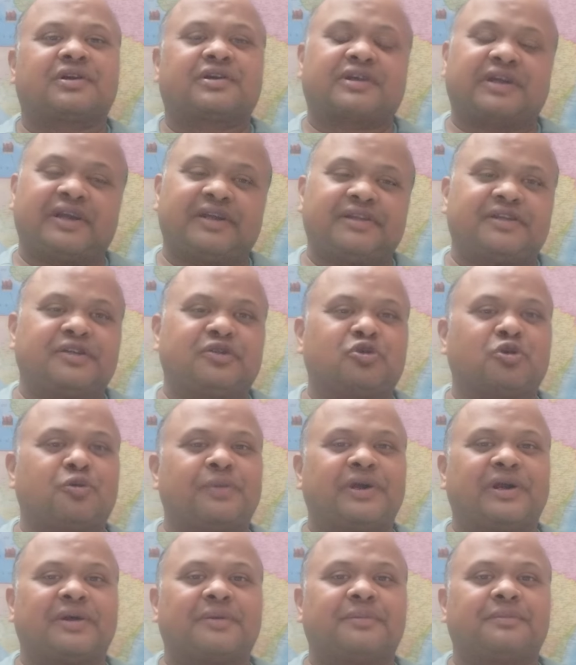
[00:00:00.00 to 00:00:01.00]
कई चीज़ों
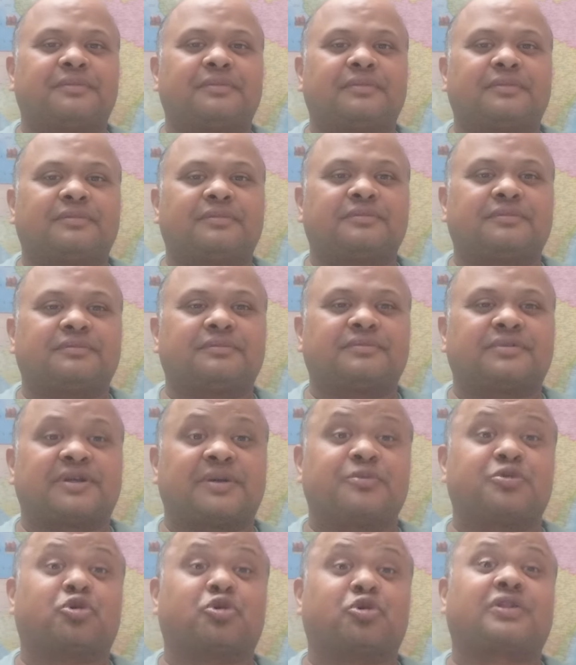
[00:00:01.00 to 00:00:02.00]
में हम
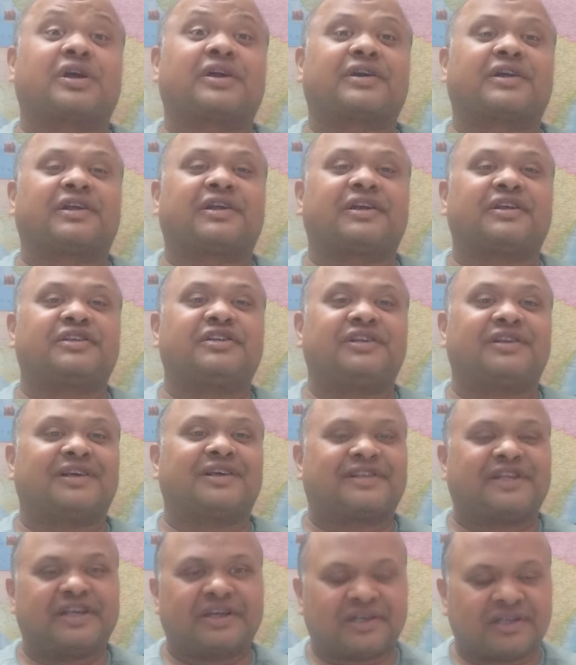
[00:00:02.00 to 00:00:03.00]
समझौता करके जीना
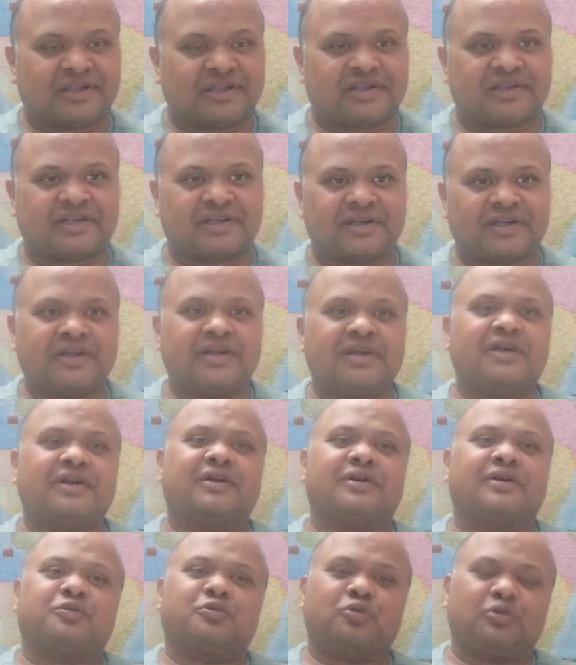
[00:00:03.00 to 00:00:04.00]
सीख लेते हैं
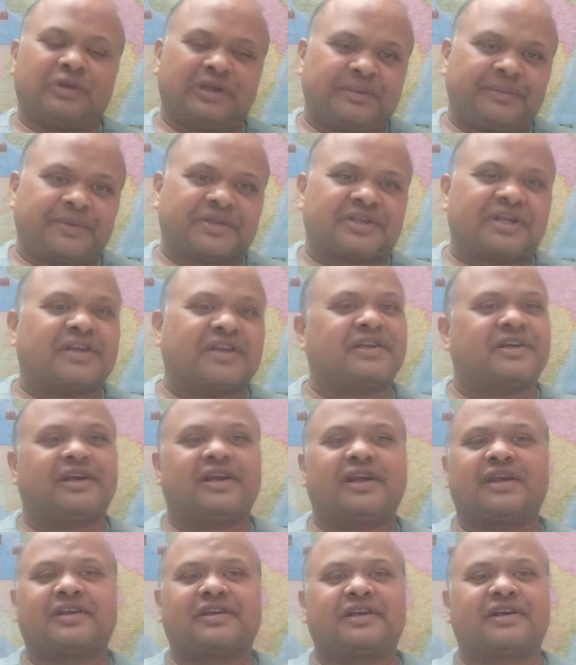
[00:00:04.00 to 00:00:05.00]
उन्हीं में से
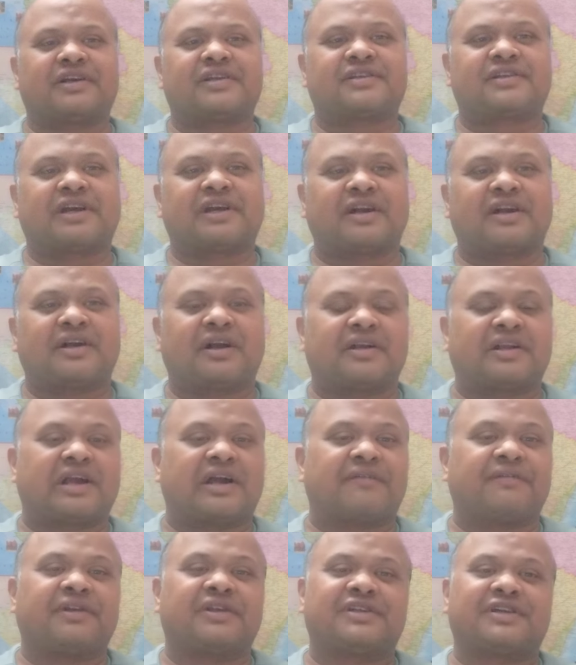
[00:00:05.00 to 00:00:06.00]
ये है कि अगर साठ
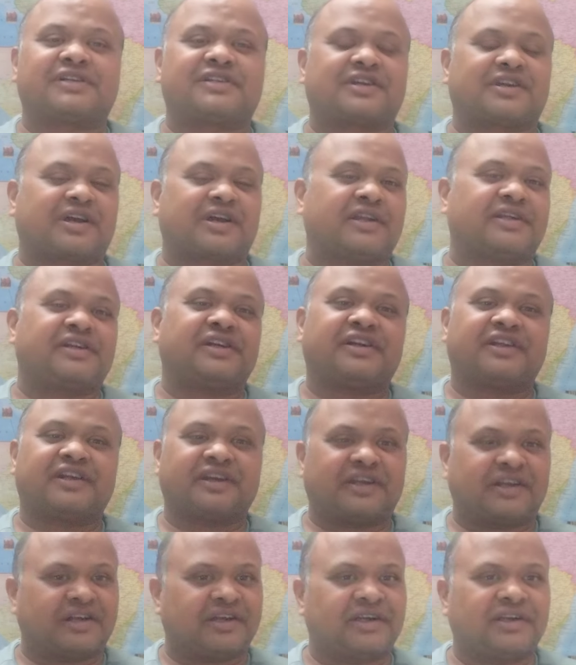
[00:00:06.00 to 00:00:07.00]
अट्ठावन हज़ार सरकारी
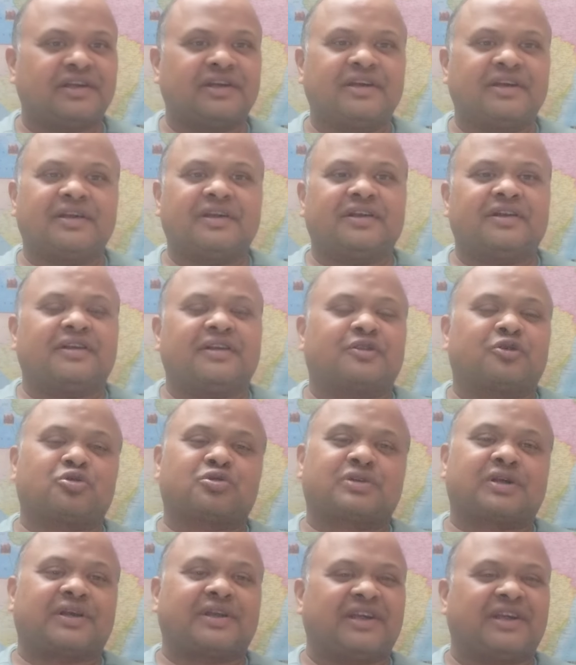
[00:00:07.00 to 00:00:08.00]
सीटें हैं तो
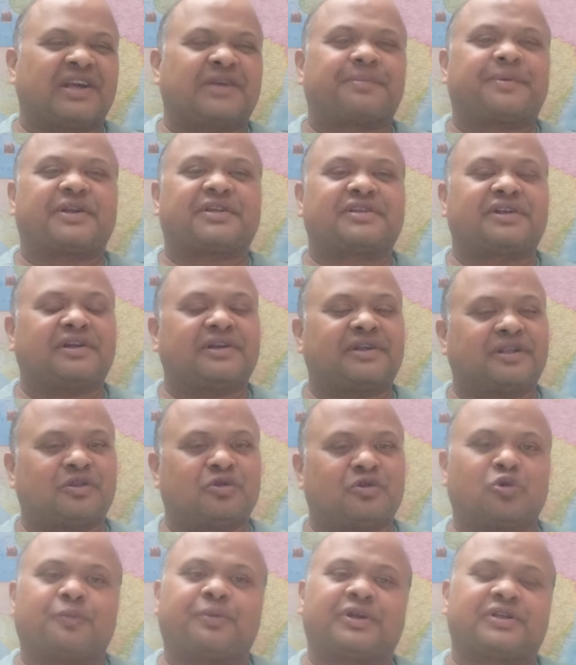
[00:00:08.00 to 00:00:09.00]
उसका एक परसेंट या
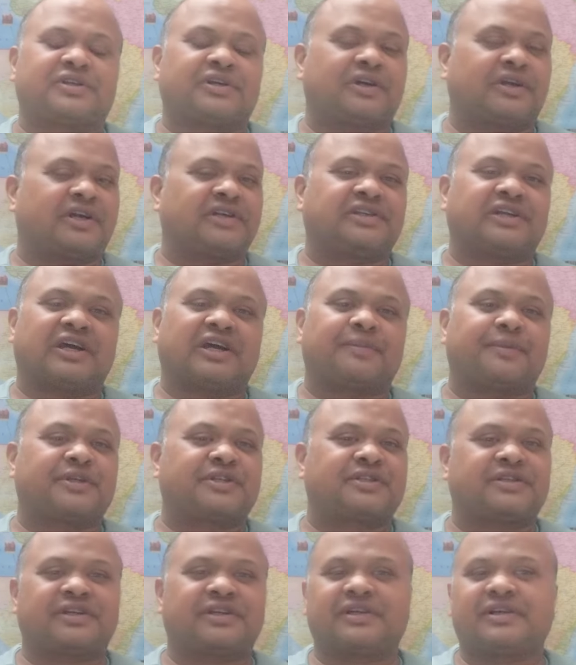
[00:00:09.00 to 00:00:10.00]
दो परसेंट हज़ार
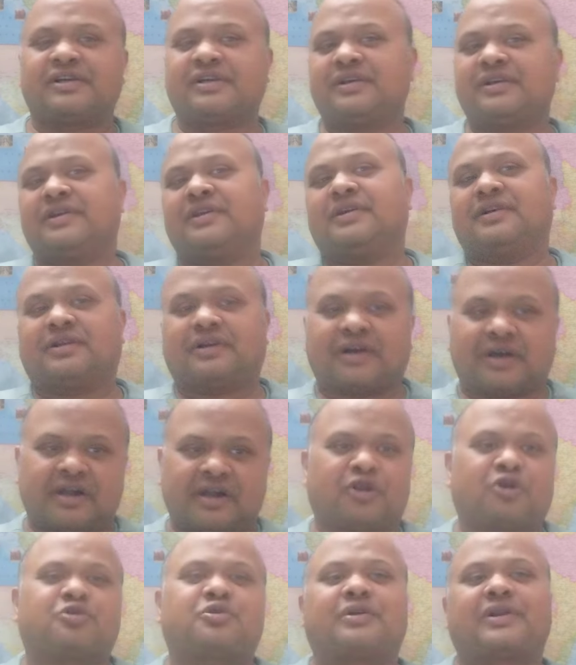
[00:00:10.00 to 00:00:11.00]
बच्चे
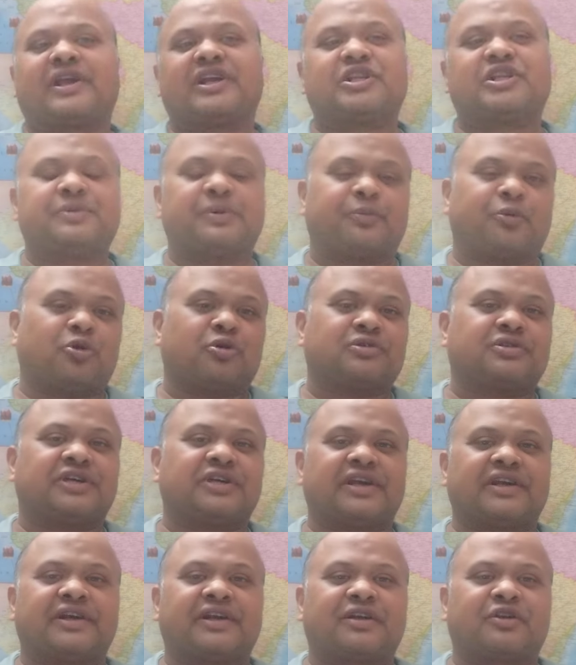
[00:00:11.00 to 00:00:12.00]
अनऑथोराइज भी पहुंच
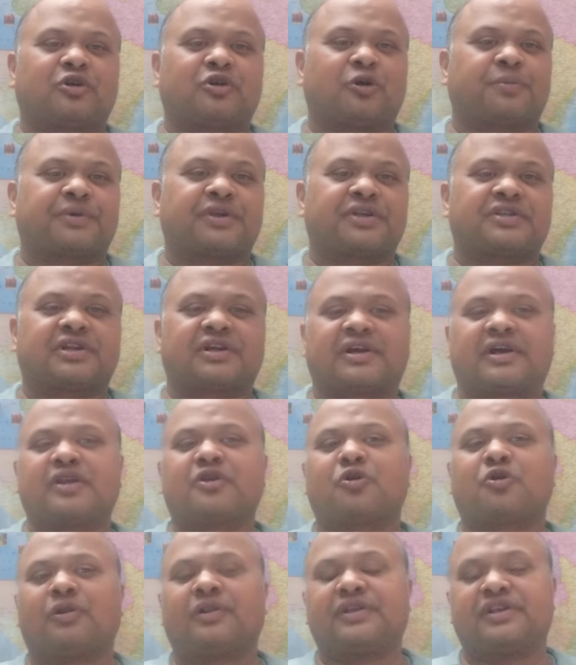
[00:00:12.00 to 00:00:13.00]
जाएंगे टॉप के
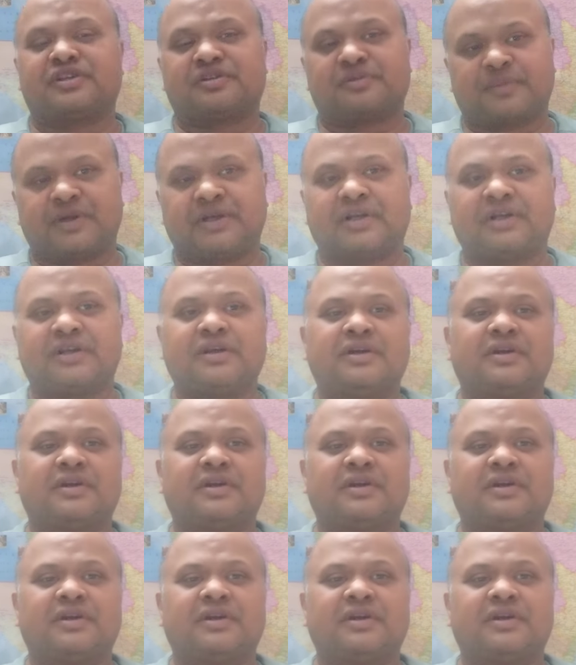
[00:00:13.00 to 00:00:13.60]
सरकारी कॉलेज में